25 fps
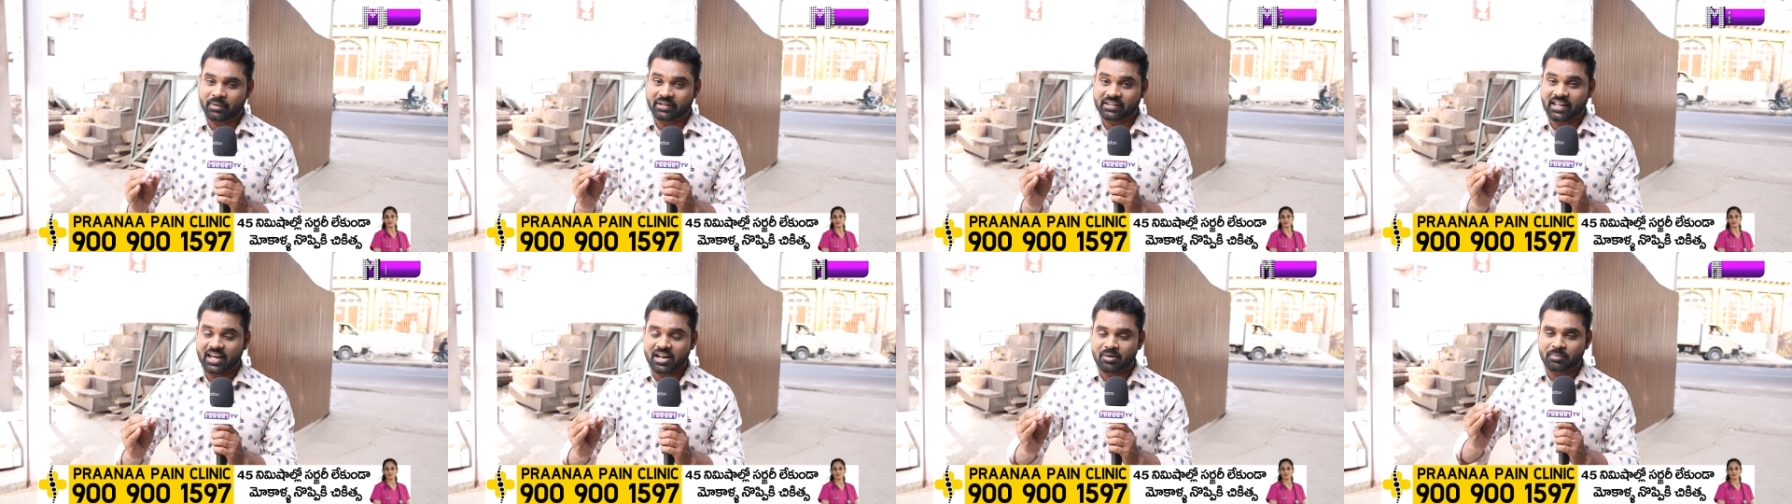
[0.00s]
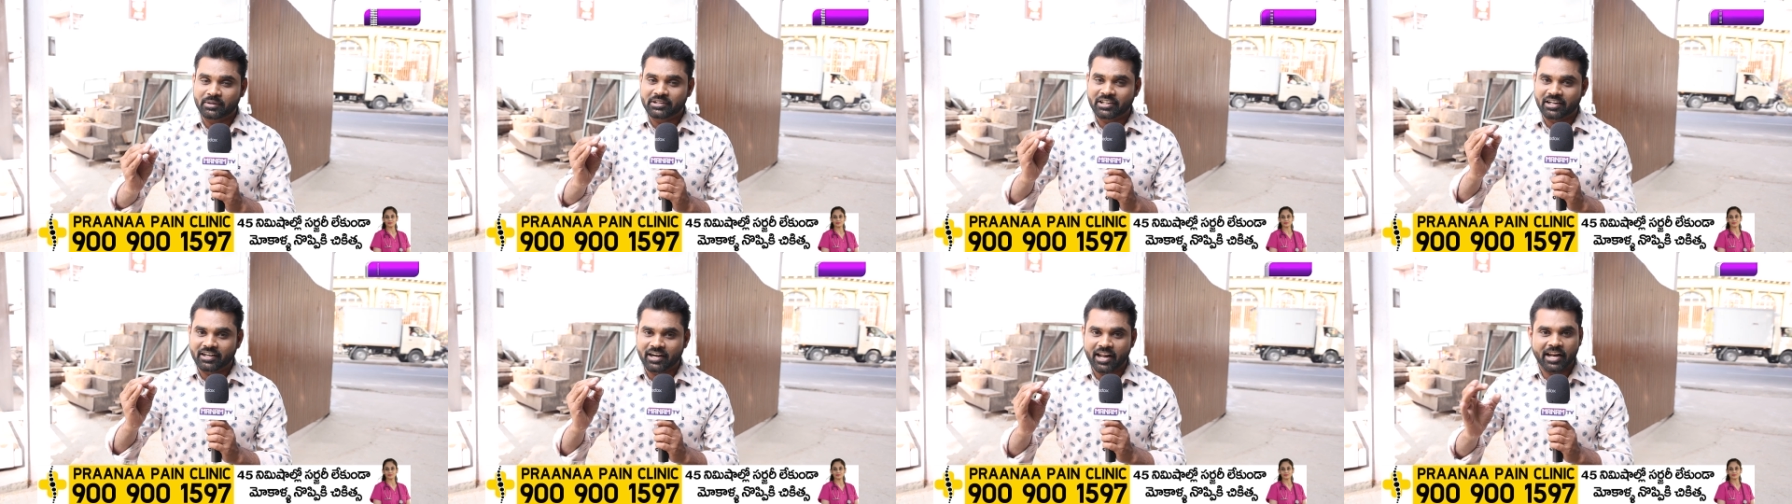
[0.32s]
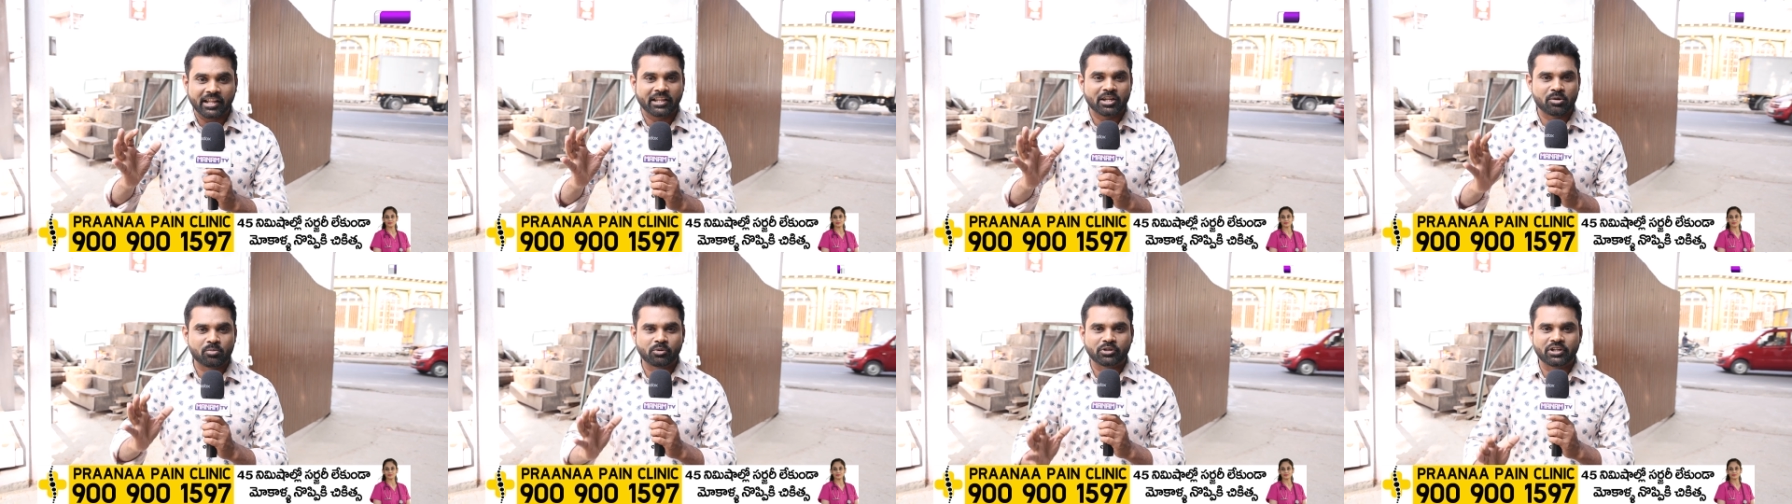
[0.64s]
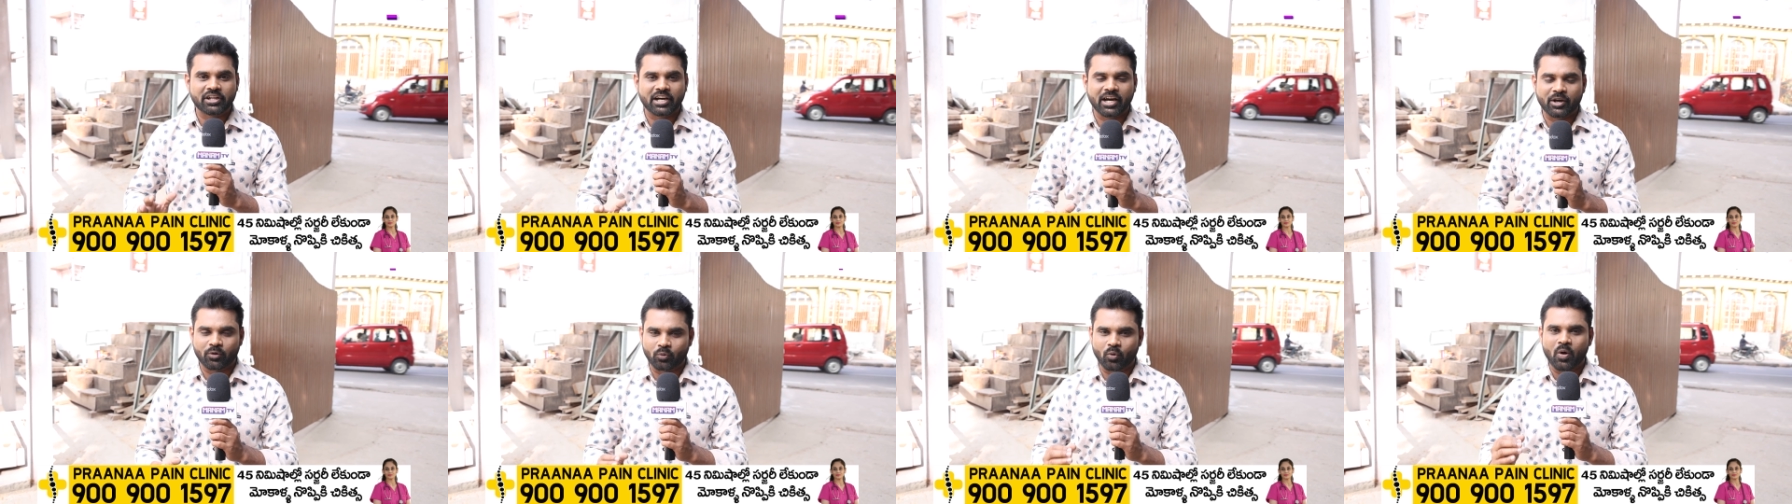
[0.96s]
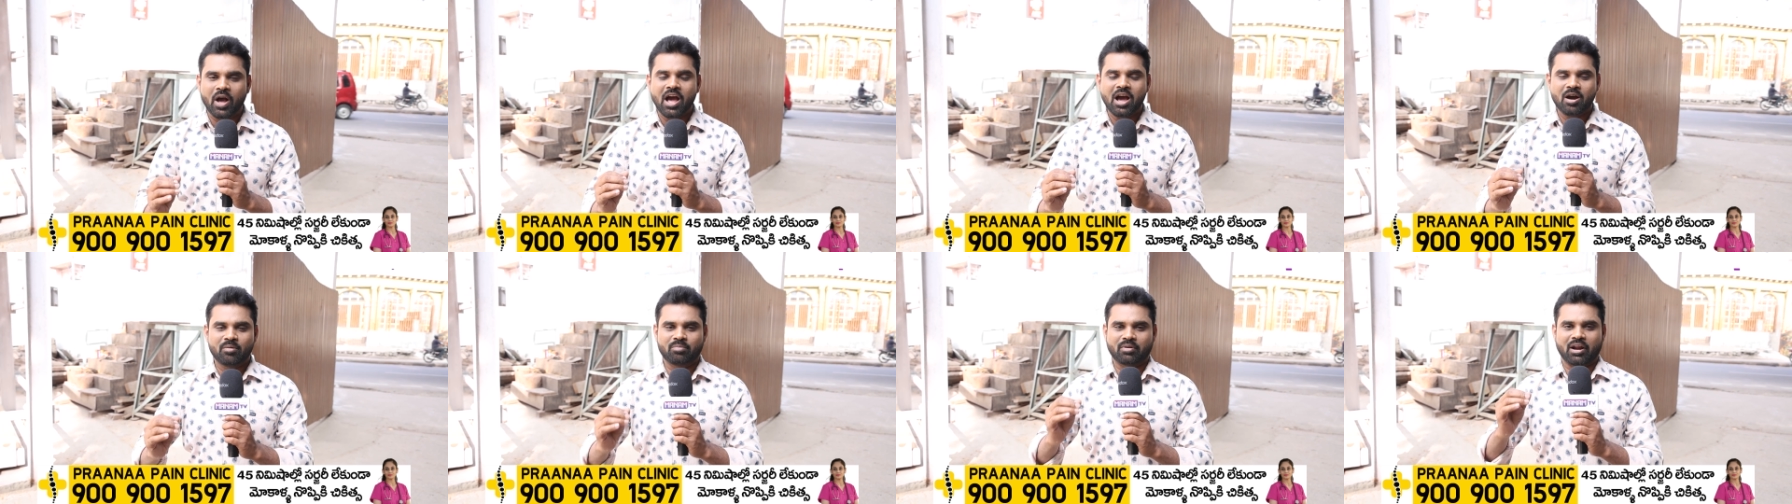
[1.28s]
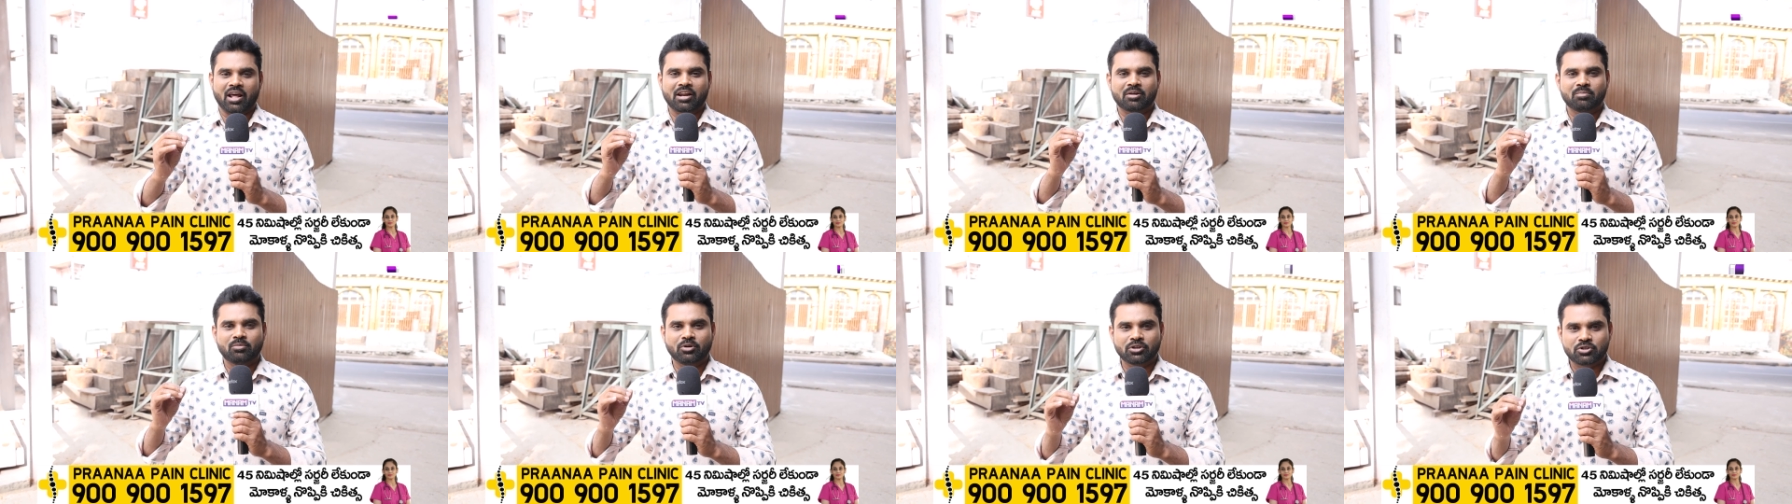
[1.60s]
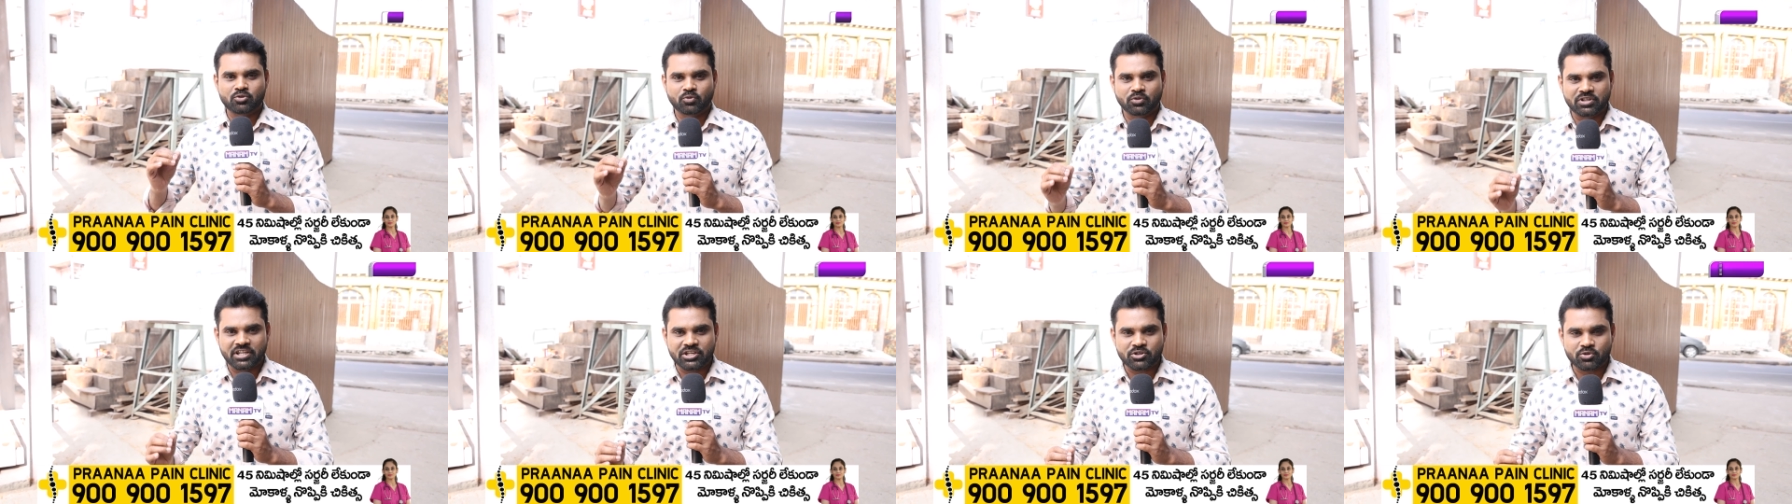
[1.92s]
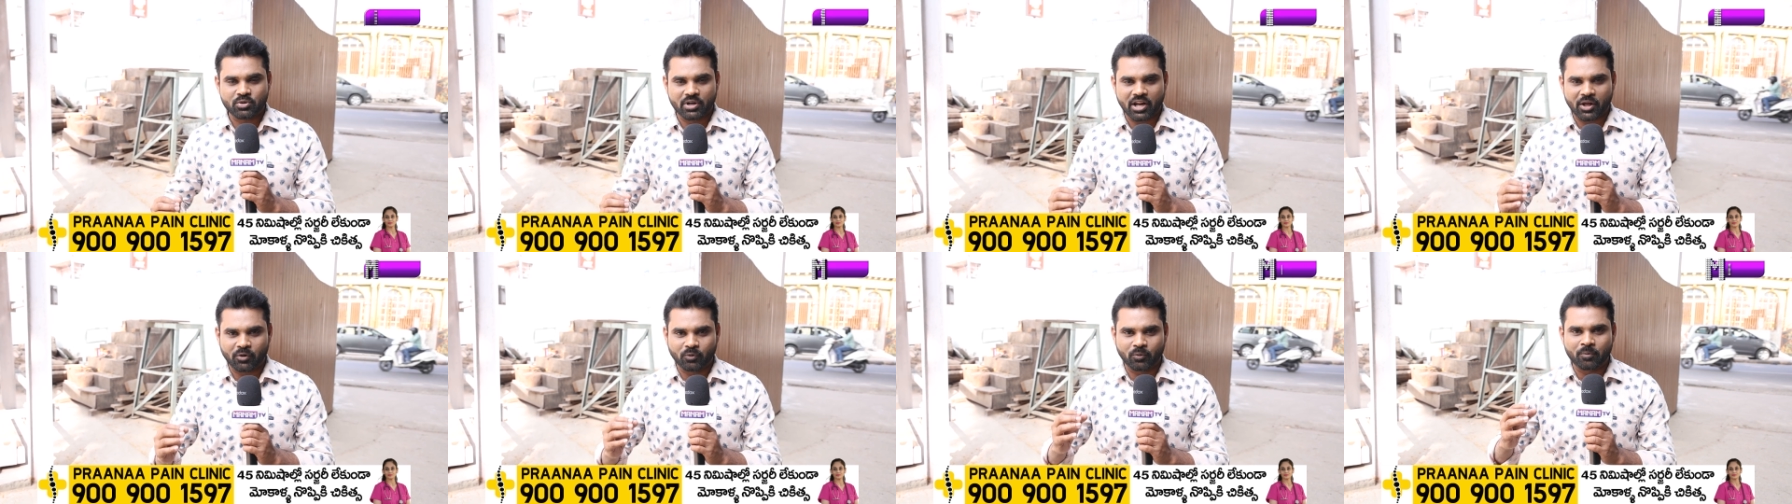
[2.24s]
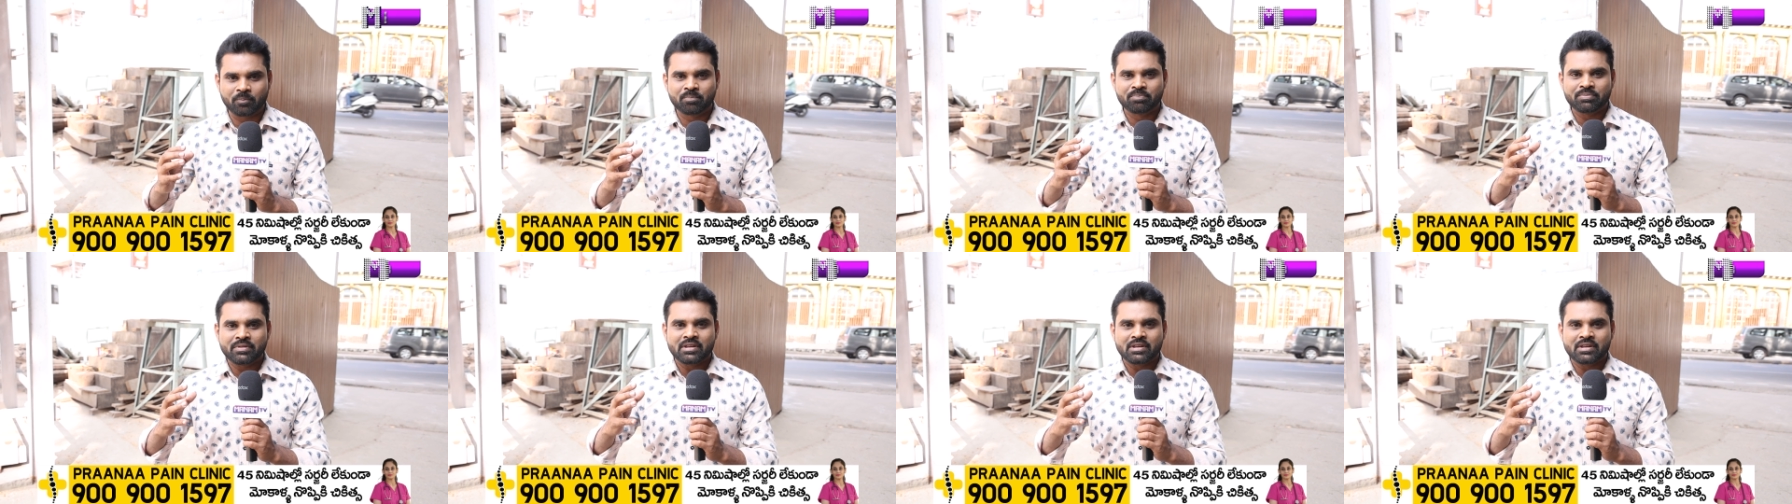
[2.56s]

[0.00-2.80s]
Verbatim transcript: ప్రధానమంత్రి నరేంద్ర మోదీ గారు ప్రారంభోత్సవం చేస్తున్నారు